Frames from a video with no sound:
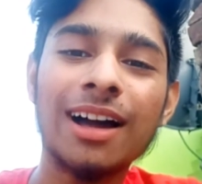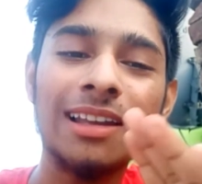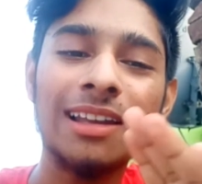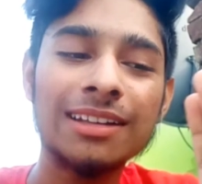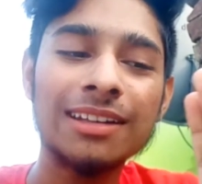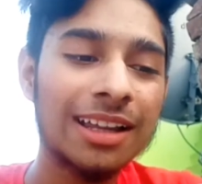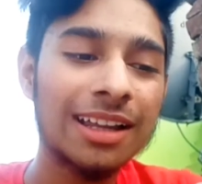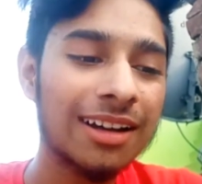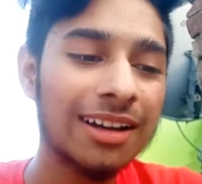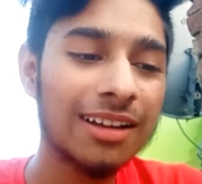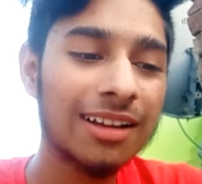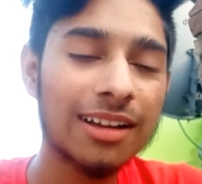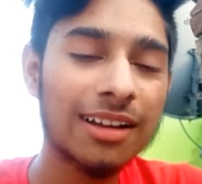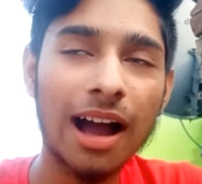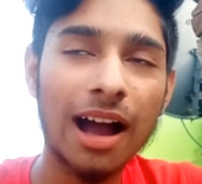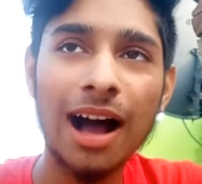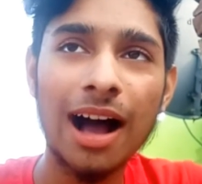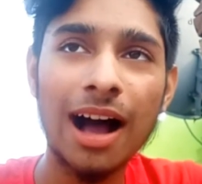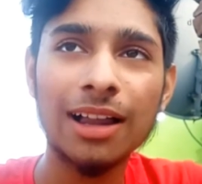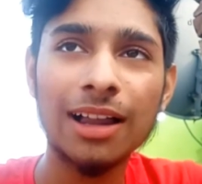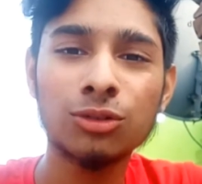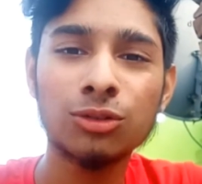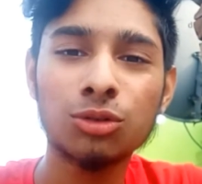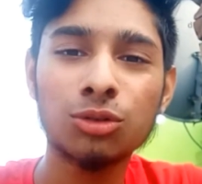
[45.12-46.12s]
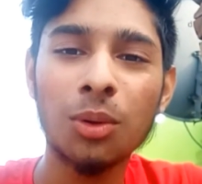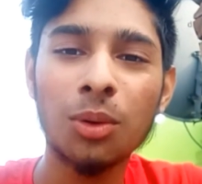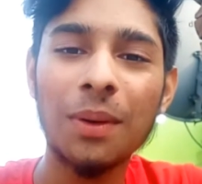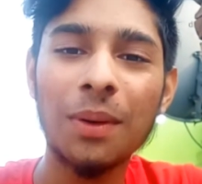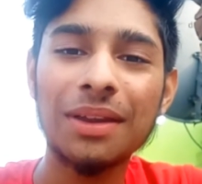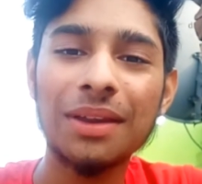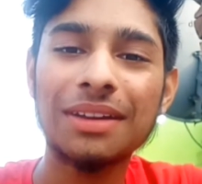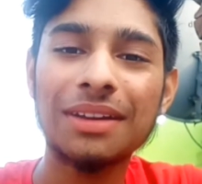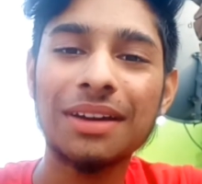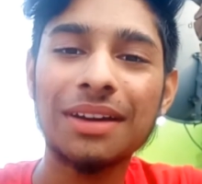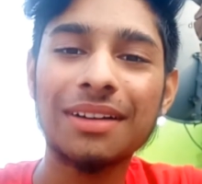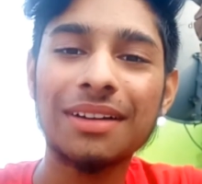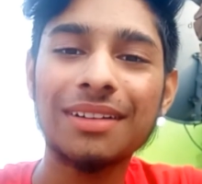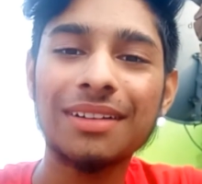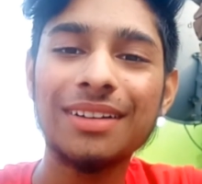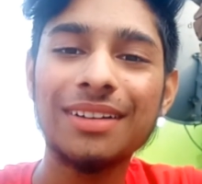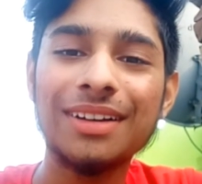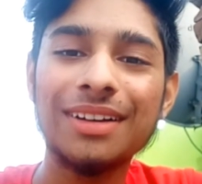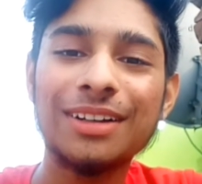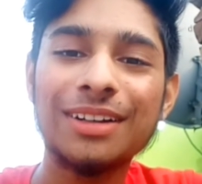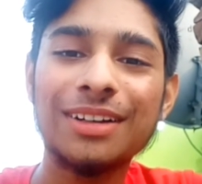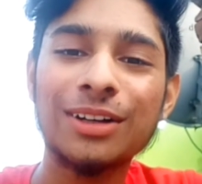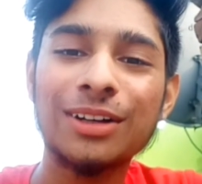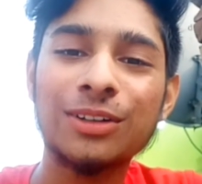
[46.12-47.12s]
कल तक आज सुबह तक
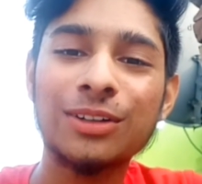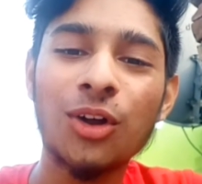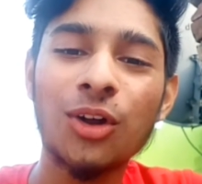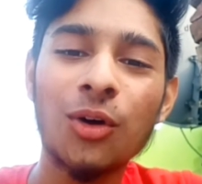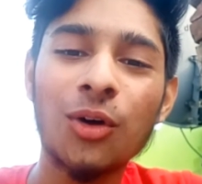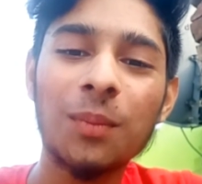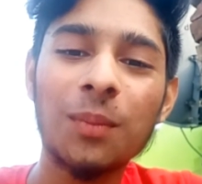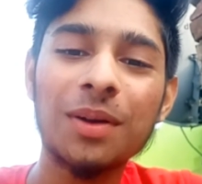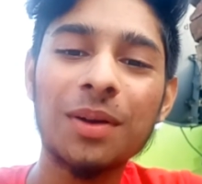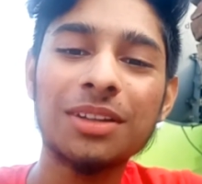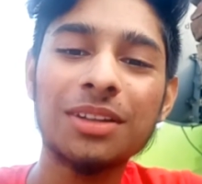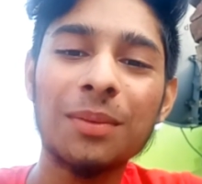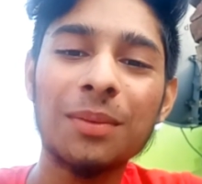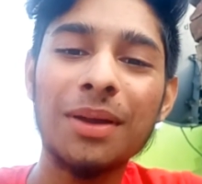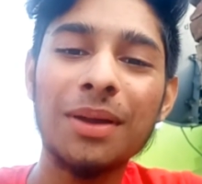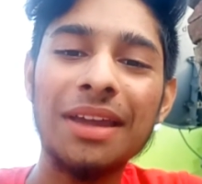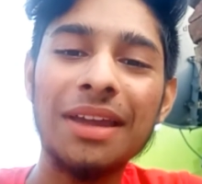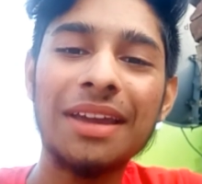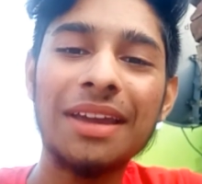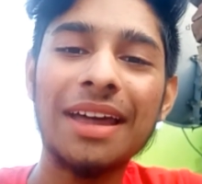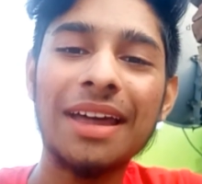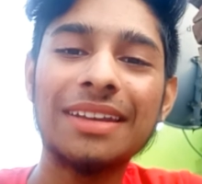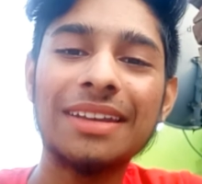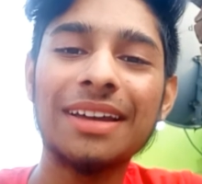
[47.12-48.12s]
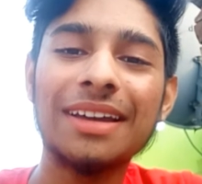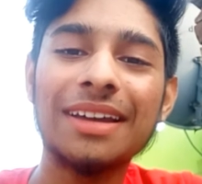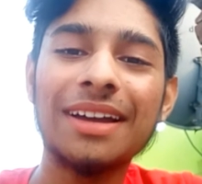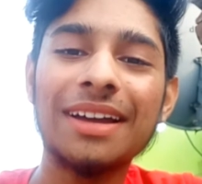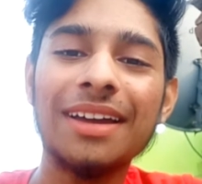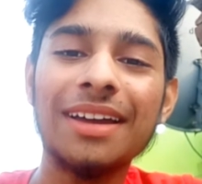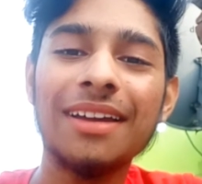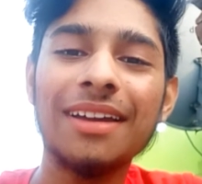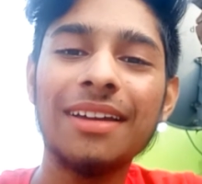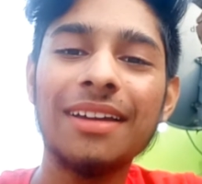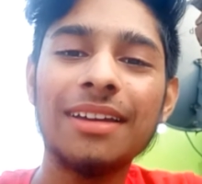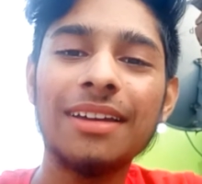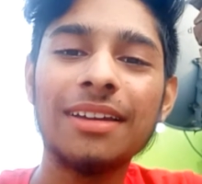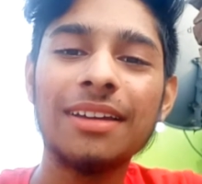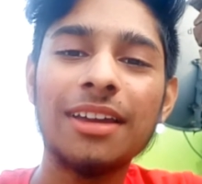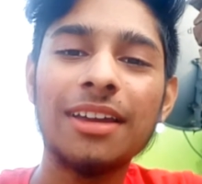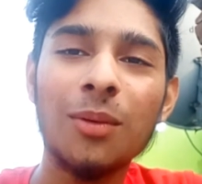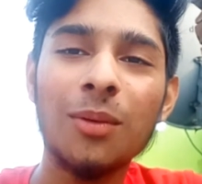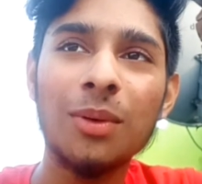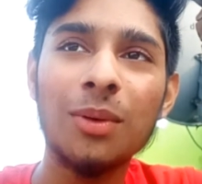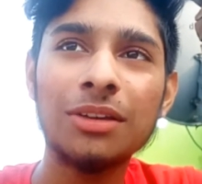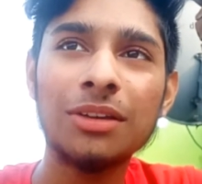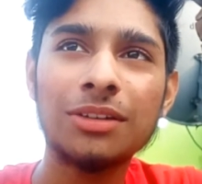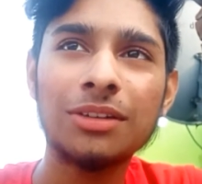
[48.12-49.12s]
टिकटॉक पर सब यही कहते गए
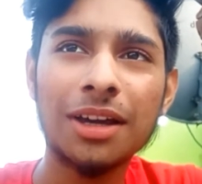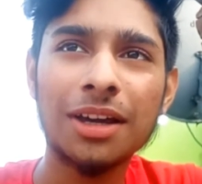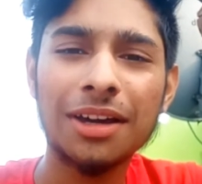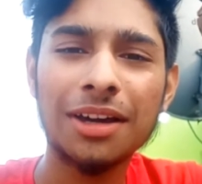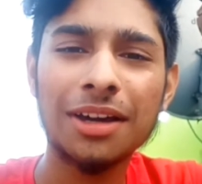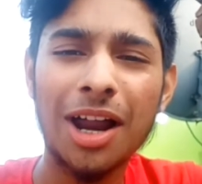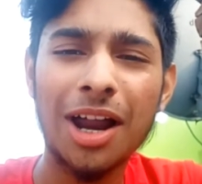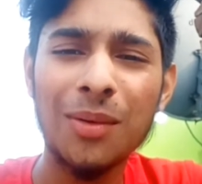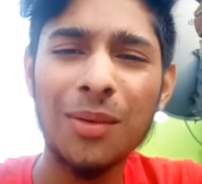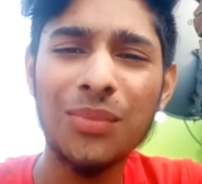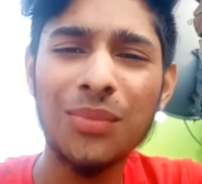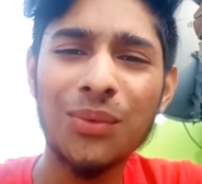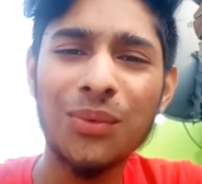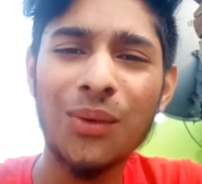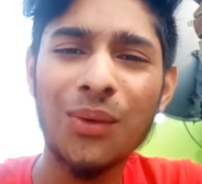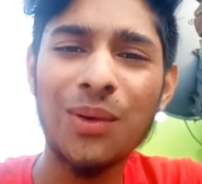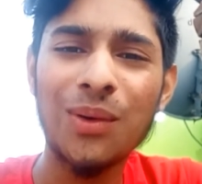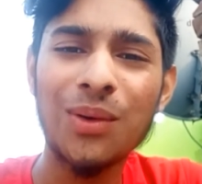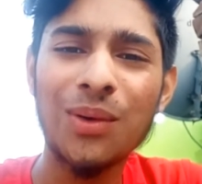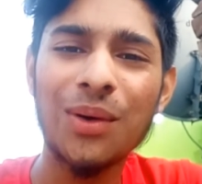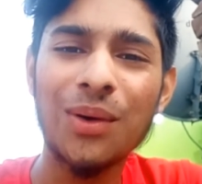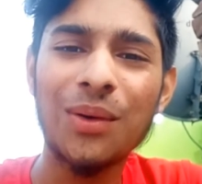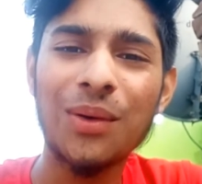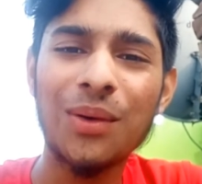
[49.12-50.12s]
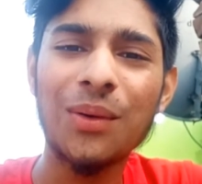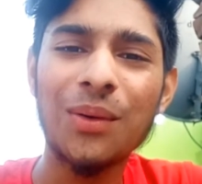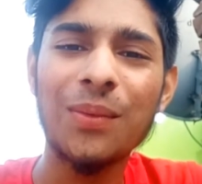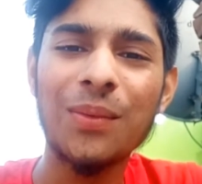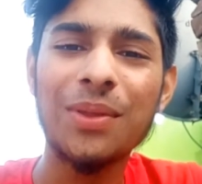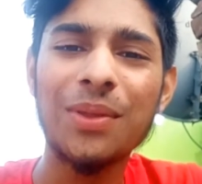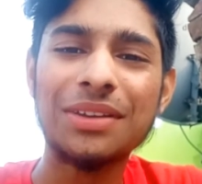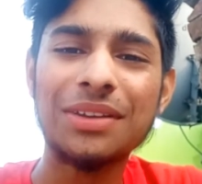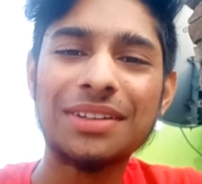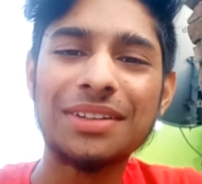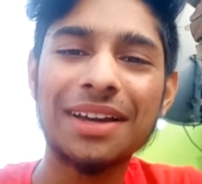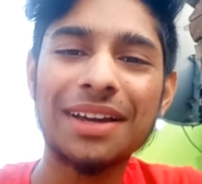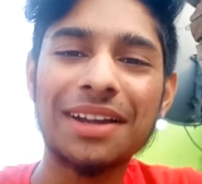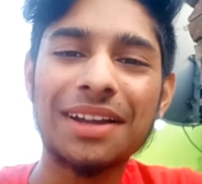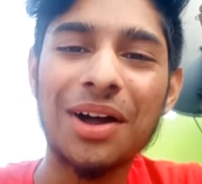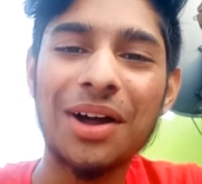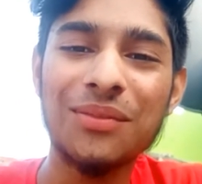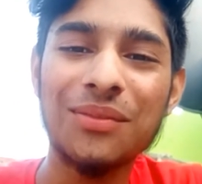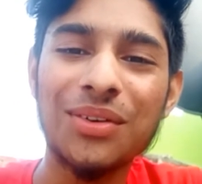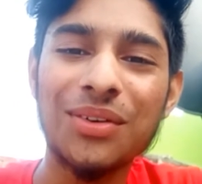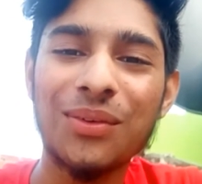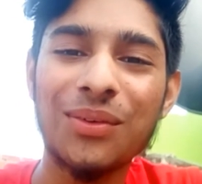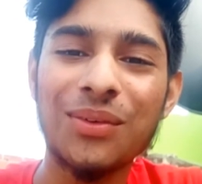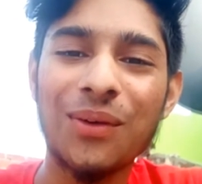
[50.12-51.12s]
कि हमें इंस्टाग्राम पे फॉलो करो
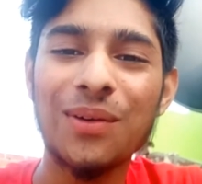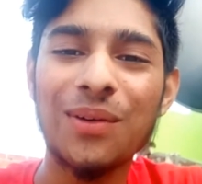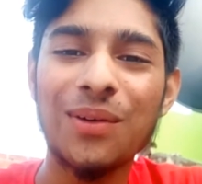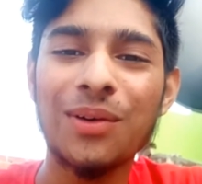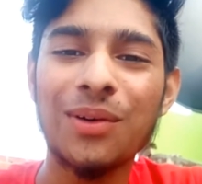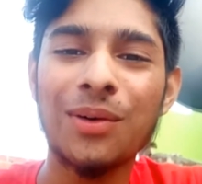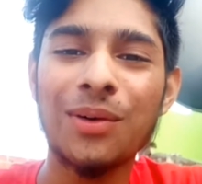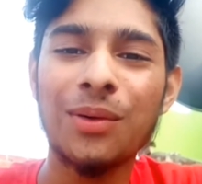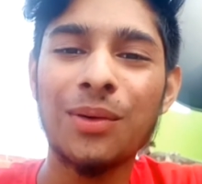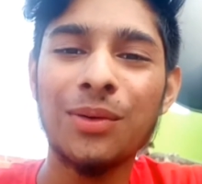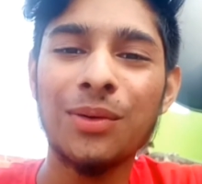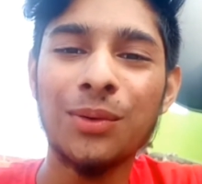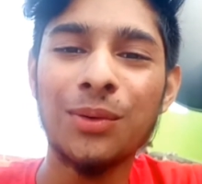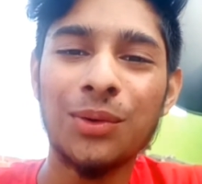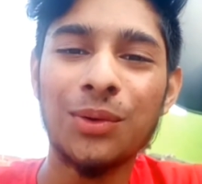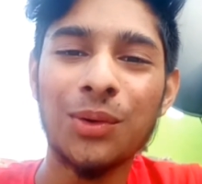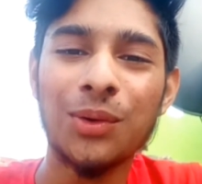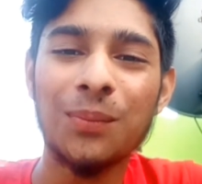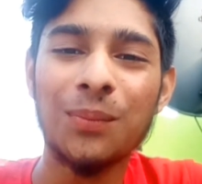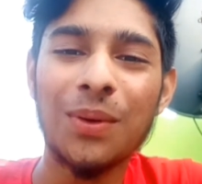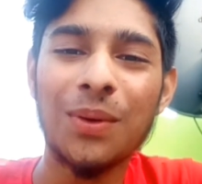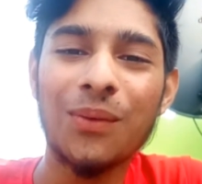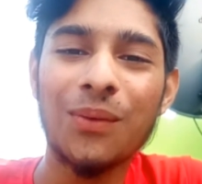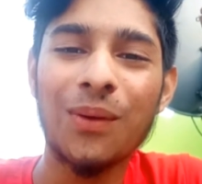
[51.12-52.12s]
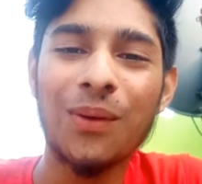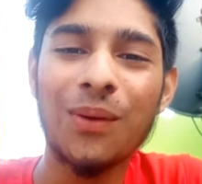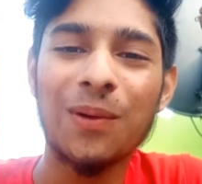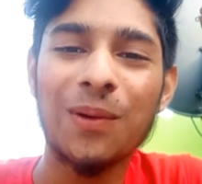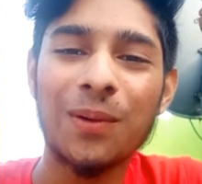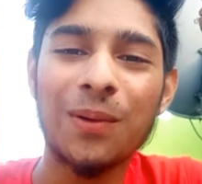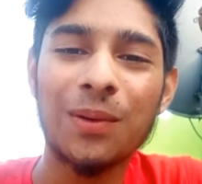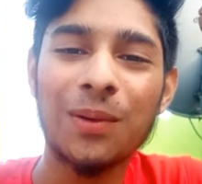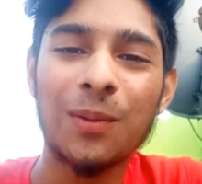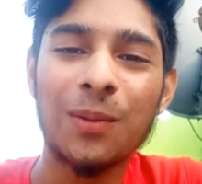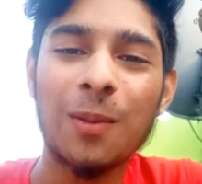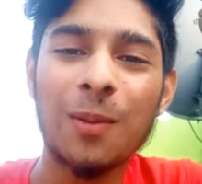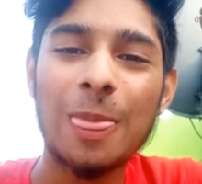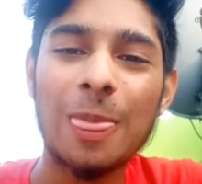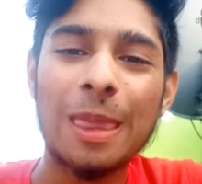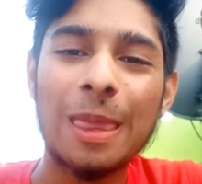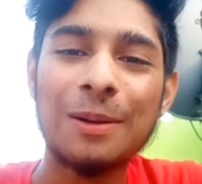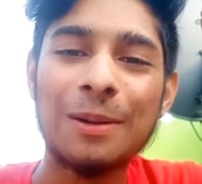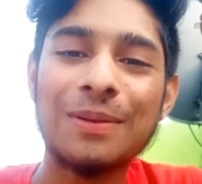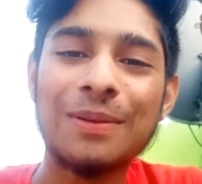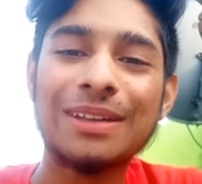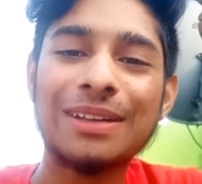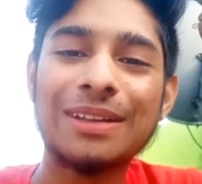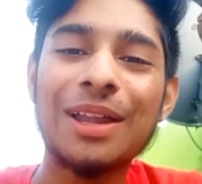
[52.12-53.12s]
इंस्टाग्राम पे फॉलो करो यूट्यूब पे फॉलो करो
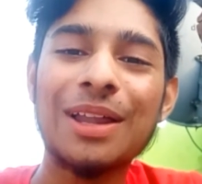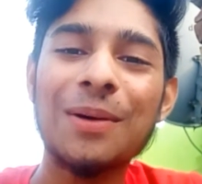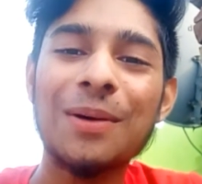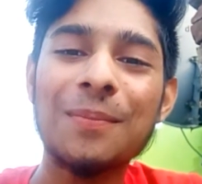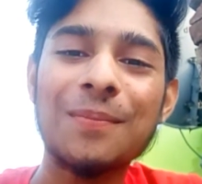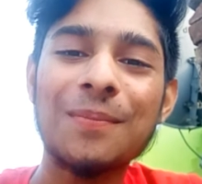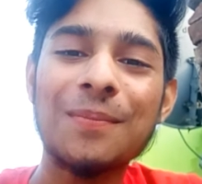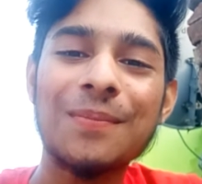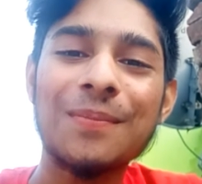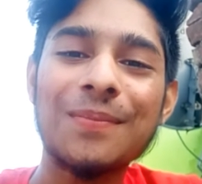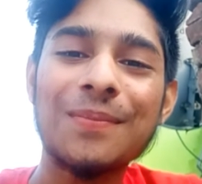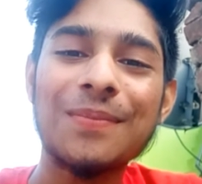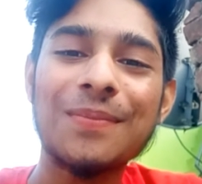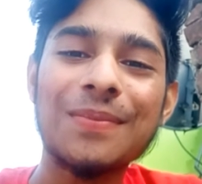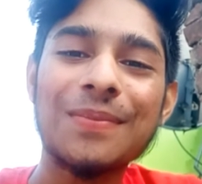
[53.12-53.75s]
मतलब